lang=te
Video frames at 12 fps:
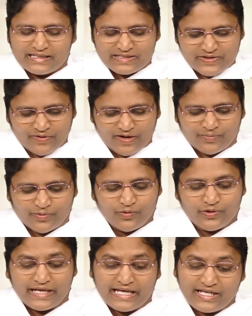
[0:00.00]
జవాబు
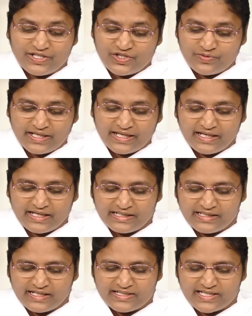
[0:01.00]
ఈశ్వరీయ
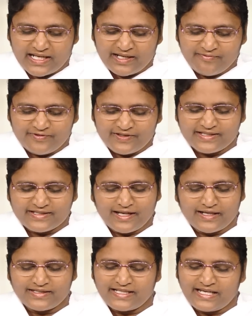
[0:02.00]
ఇంద్రజాలం ఫస్ట్
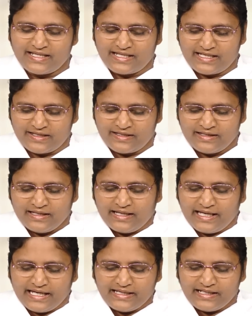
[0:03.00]
క్లాస్ అయింది
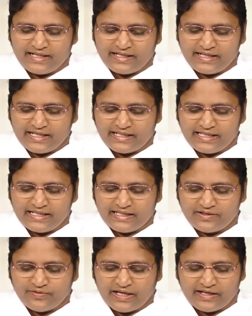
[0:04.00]
ఎందుకంటే దీని
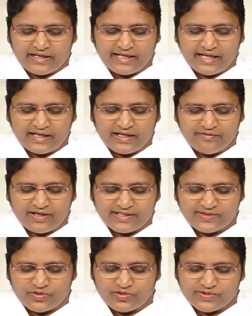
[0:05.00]
ద్వారా
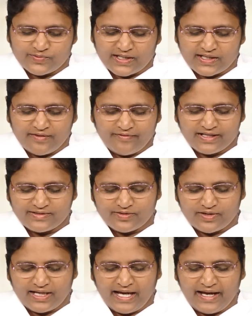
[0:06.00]
నరకవాసులు
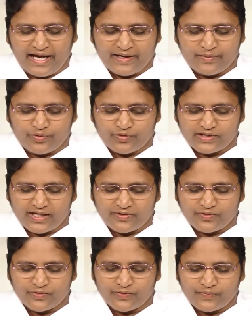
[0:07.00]
స్వర్గవాసులుగా
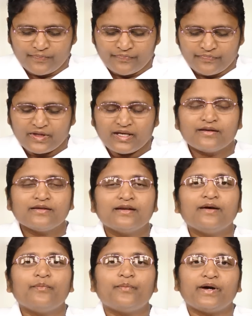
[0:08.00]
అయిపోతారు
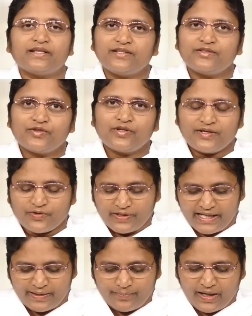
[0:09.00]
పతితుల
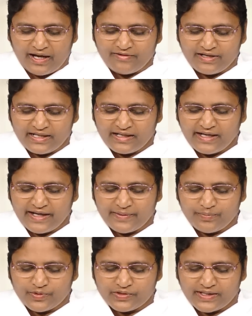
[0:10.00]
నుండి పావనంగా
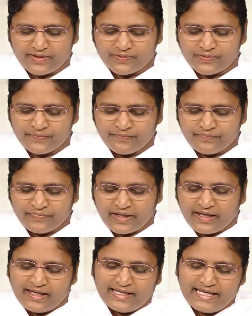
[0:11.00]
అయిపోతారు
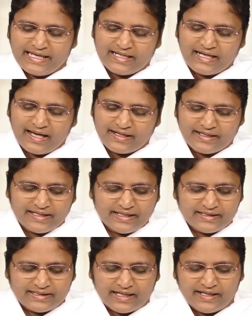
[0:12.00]
ఈ గారడి
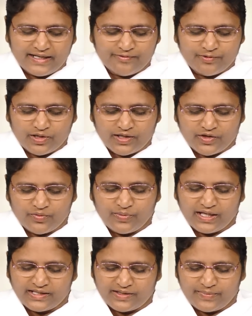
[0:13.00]
తండ్రి ఒక్కరు
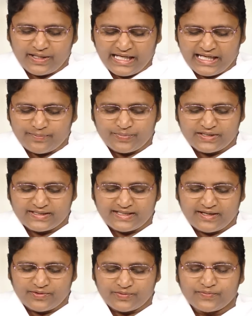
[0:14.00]
మాత్రమే నేర్పిస్తారు